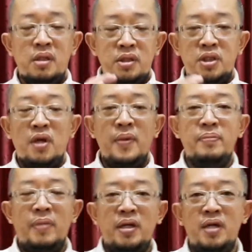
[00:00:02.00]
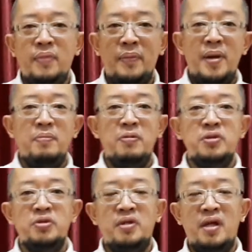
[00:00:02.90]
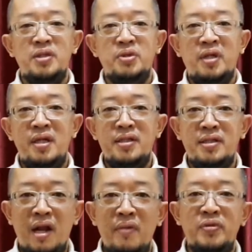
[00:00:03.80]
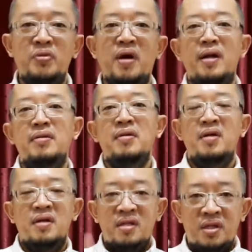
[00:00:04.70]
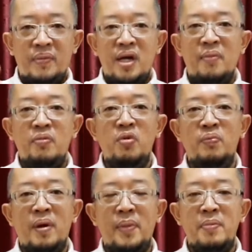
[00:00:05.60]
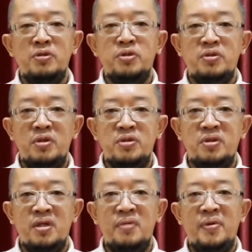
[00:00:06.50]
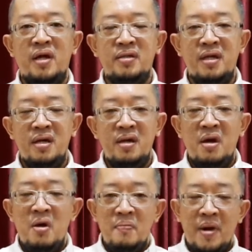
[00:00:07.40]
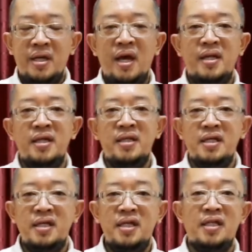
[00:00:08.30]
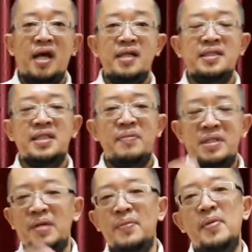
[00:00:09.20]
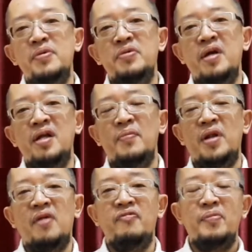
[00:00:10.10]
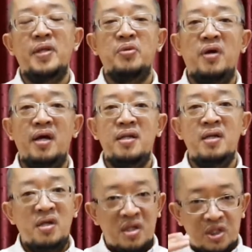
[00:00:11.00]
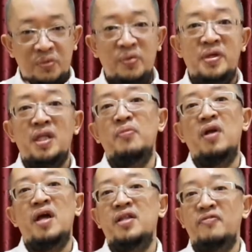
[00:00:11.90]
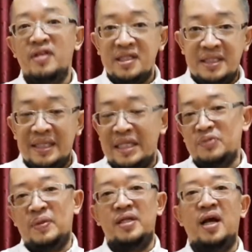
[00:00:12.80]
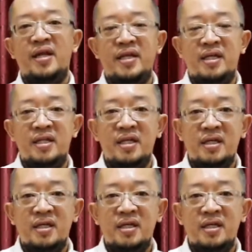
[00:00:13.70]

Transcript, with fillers: Selamat pagi Bapak Ibu Saudara-saudari dalam Tuhan dimanapun Bapak Ibu Saudara-saudara berada. Pagi hari ini kita akan sama-sama renungkan kebenaran firman Tuhan sebelum kita mulai aktivitas kita sepanjang hari ini.